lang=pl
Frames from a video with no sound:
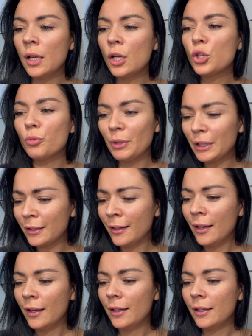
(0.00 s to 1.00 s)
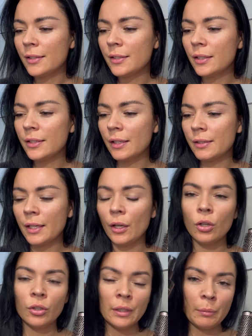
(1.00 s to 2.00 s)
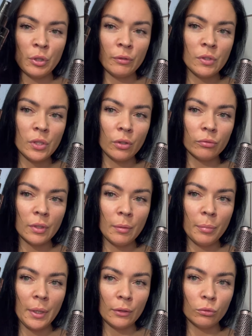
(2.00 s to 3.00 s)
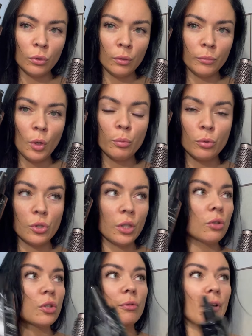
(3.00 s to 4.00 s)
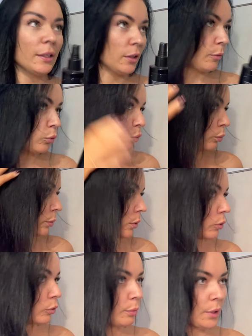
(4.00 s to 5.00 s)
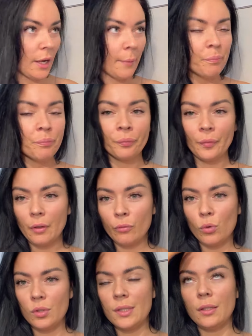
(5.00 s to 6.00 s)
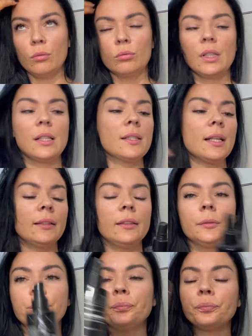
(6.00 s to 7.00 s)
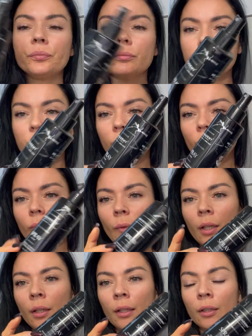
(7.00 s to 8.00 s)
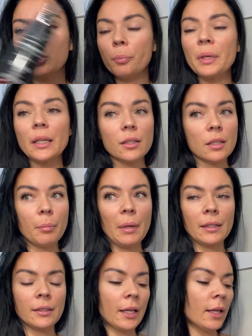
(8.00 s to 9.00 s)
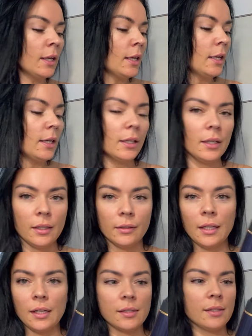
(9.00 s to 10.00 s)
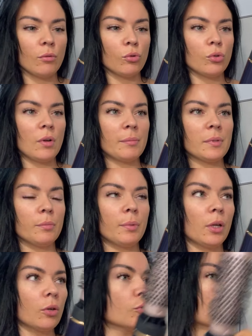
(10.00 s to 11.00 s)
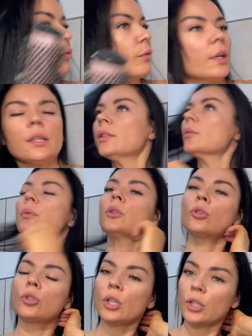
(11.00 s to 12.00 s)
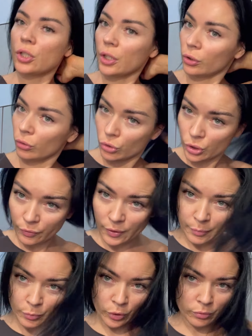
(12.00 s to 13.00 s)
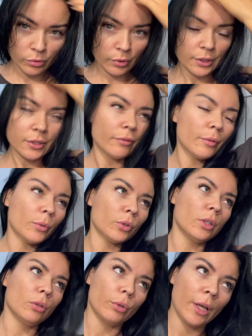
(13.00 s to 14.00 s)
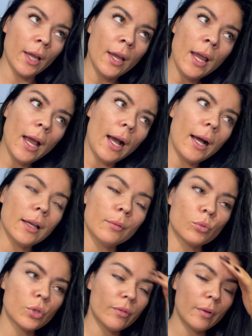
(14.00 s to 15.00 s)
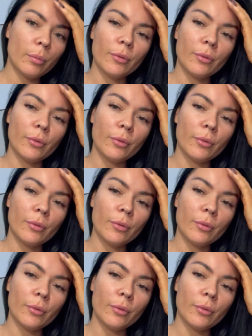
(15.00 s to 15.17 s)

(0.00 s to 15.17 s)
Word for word: Schmidt, stylizacja i ochrona przed wysoką temperaturą. Oprócz tego, że fajnie odbija włosy na sad E, to pięknie pachnie. E, teraz założyłam sobie końcówkę i sobie troszeczkę tą grzywkę moją, słuchajcie, wymodeluję, ale muszę Wam